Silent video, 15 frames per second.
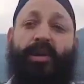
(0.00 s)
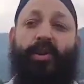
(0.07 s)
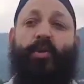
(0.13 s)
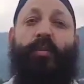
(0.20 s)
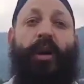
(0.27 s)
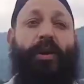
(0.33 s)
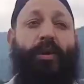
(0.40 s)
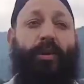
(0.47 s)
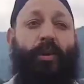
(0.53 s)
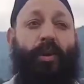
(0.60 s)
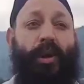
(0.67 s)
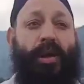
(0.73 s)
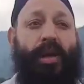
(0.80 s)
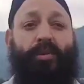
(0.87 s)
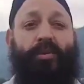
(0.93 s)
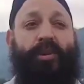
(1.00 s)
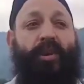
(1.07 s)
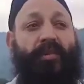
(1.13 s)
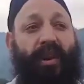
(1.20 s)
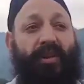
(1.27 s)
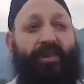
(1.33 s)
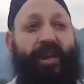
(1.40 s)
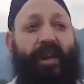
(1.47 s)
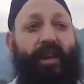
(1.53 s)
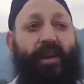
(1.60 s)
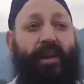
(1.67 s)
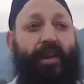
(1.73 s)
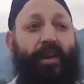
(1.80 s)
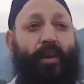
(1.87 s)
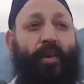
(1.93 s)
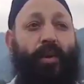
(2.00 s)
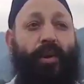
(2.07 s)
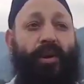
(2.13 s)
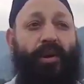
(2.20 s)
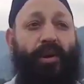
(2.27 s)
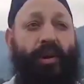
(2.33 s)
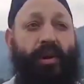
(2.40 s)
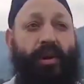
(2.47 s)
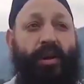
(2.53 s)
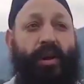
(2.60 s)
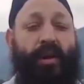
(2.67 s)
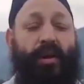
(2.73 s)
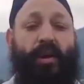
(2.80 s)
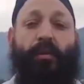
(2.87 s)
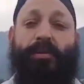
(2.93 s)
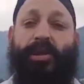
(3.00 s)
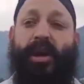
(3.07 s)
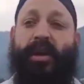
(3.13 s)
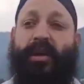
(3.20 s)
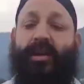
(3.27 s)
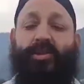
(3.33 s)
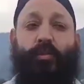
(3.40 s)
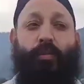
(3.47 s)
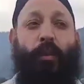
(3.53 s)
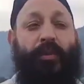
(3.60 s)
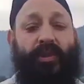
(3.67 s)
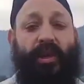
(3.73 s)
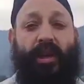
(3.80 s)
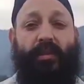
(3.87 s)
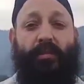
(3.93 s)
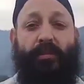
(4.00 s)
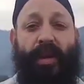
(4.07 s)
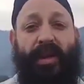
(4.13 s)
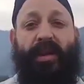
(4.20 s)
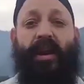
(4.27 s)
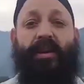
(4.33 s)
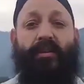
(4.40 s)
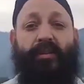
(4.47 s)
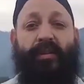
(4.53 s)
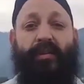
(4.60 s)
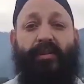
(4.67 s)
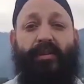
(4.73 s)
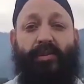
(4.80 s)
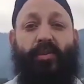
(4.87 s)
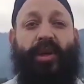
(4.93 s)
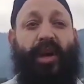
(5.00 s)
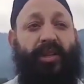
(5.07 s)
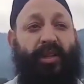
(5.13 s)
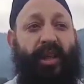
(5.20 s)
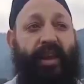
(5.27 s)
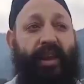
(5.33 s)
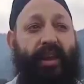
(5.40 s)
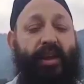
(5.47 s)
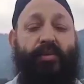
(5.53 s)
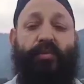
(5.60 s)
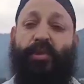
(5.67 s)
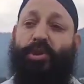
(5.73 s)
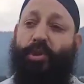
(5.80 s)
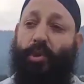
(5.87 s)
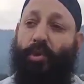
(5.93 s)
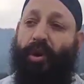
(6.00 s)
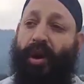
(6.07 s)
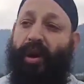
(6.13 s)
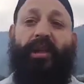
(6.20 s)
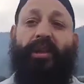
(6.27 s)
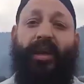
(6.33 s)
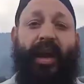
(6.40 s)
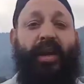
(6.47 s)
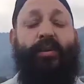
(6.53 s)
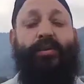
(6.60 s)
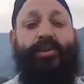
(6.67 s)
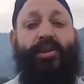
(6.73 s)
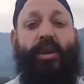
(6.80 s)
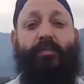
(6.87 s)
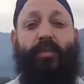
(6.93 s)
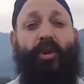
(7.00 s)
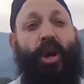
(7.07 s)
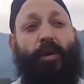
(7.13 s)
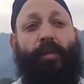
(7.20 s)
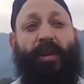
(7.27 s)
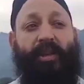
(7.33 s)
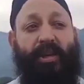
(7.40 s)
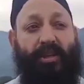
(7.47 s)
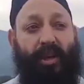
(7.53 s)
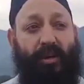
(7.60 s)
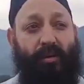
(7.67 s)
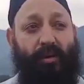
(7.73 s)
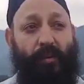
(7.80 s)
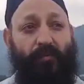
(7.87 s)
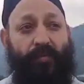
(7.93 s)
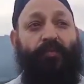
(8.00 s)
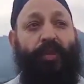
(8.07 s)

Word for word: हिंदू भाइयों को जो नवरात्रे और रमज़ान का जो पवित्र महीना उसको कहते हैं वो शुरू है गहराइयों से मुहरकबाद देता हूँ